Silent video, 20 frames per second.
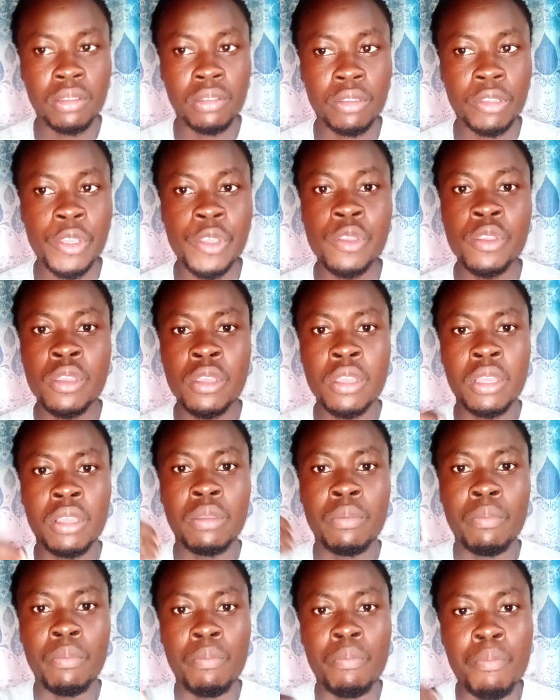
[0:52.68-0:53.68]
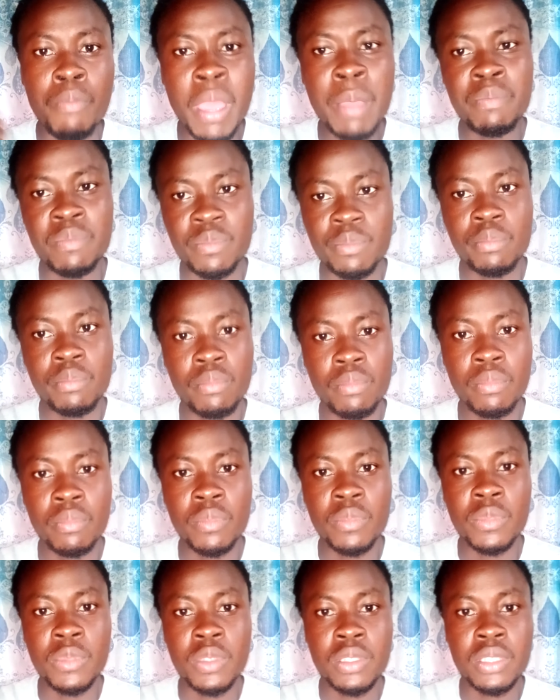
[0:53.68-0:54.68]
que même
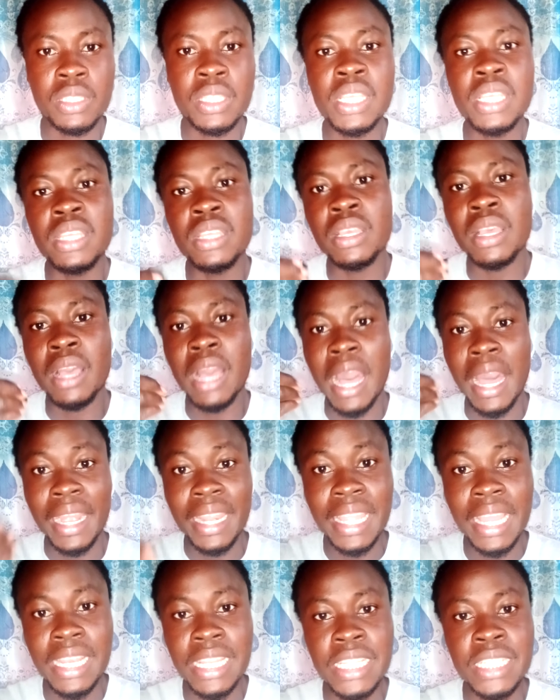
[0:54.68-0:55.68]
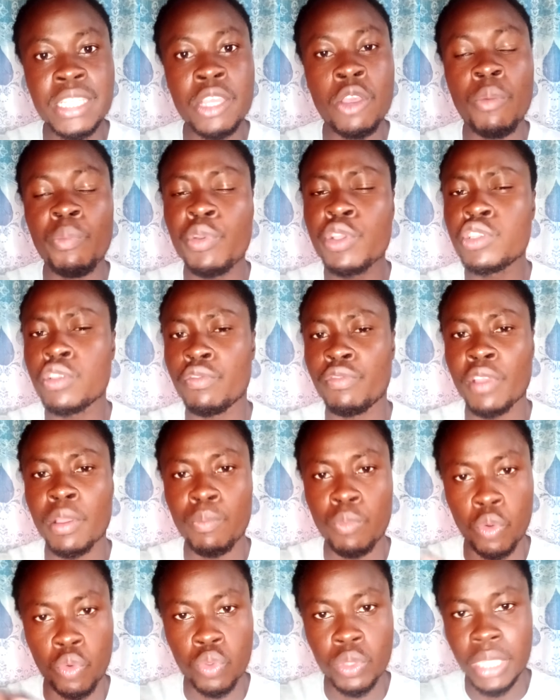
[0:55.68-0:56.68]
si en réalité on peut se faire
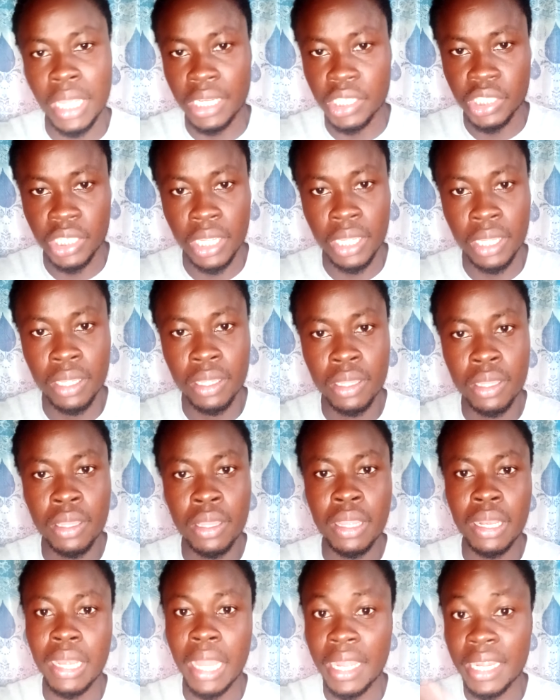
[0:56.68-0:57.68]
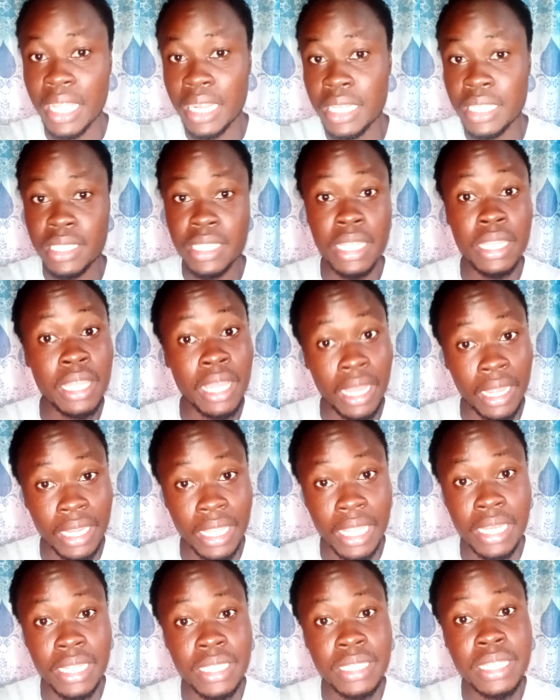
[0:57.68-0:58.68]
beaucoup d'argent, la réalité en
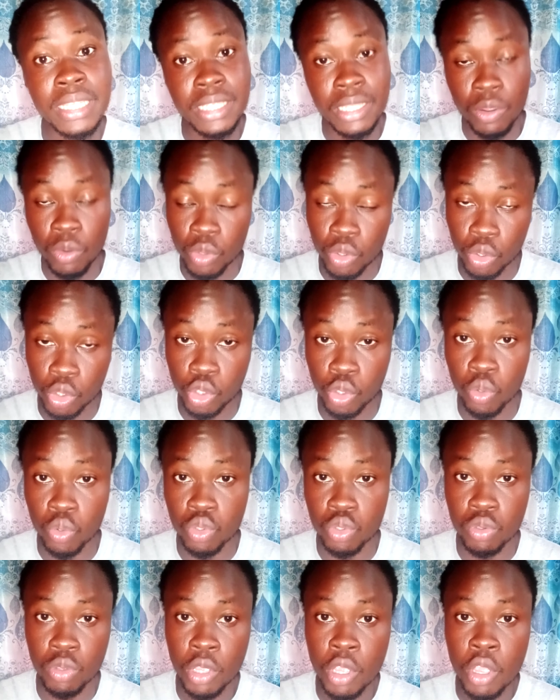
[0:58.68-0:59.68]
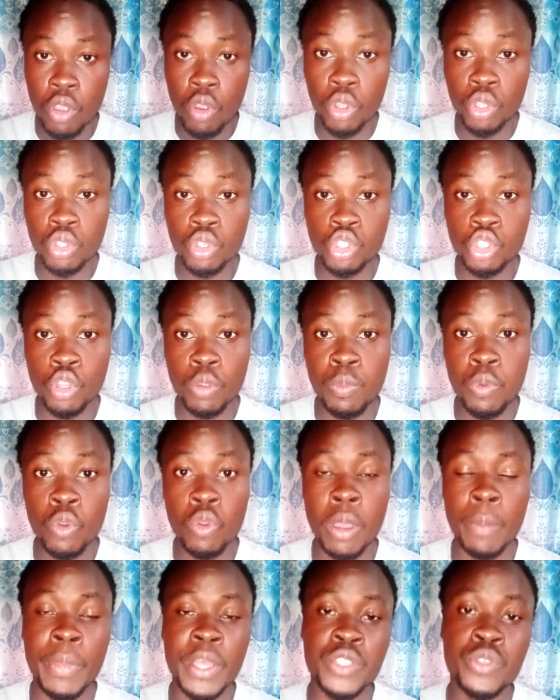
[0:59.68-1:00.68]
réalité c'est autre chose. Autre chose
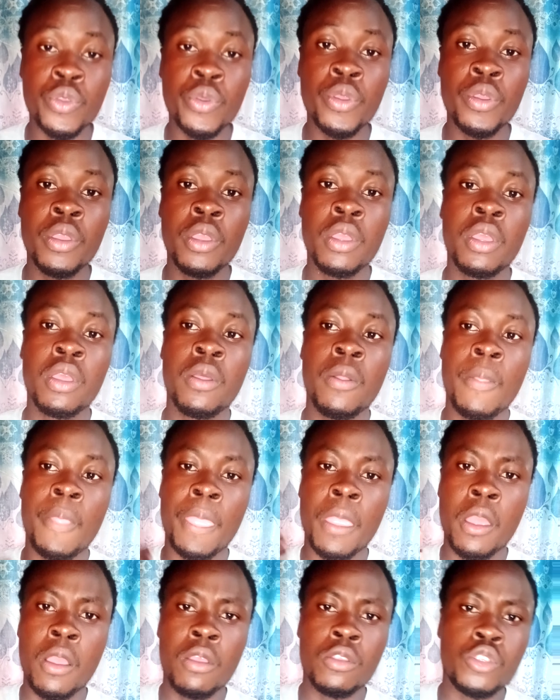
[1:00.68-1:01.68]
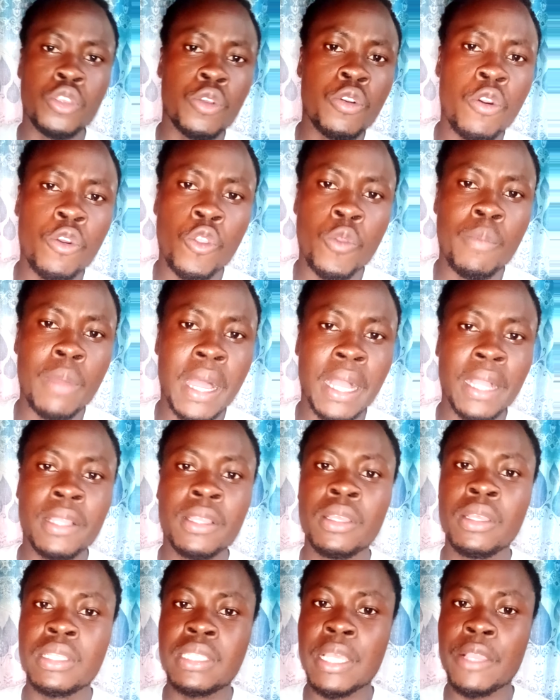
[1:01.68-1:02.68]
pourquoi Parce que ce qu'on remarque,
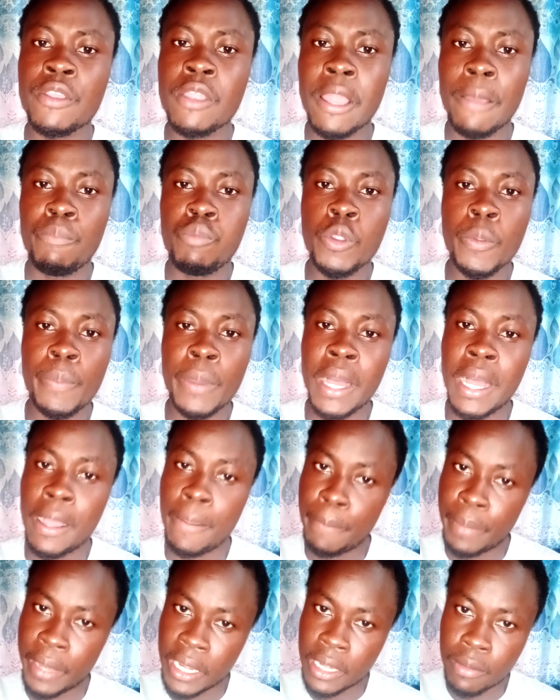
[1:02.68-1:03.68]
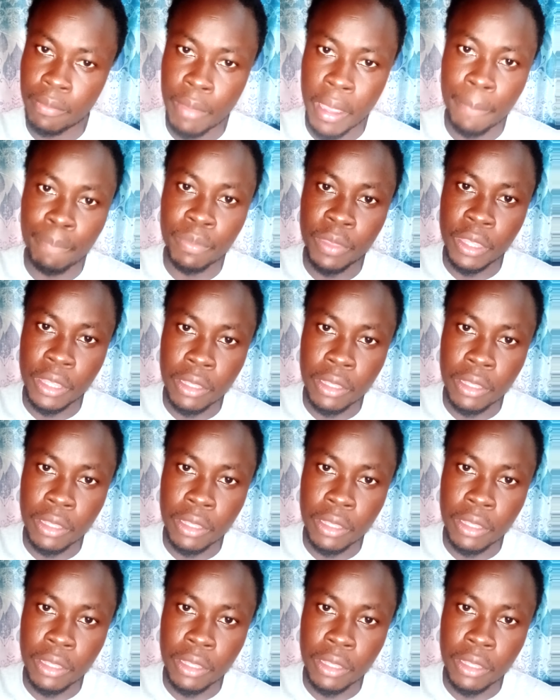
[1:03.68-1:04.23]
c'est que la plupart prennent même